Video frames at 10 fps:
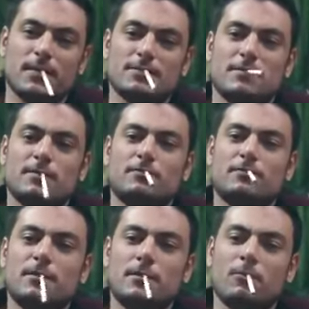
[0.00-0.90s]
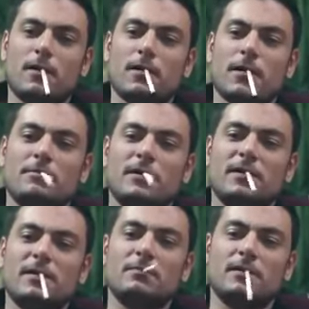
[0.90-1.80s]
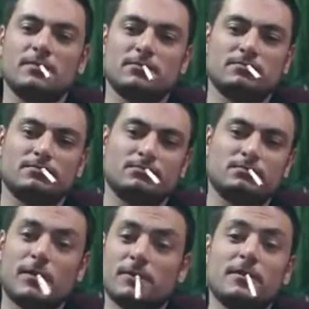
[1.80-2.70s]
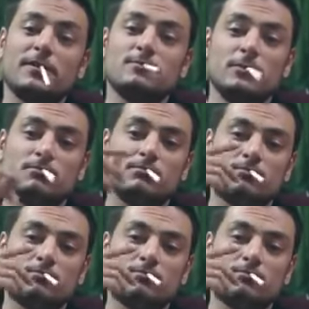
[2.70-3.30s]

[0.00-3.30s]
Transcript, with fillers: اثبتت فيه الواقعة بالكامل محضر رسمي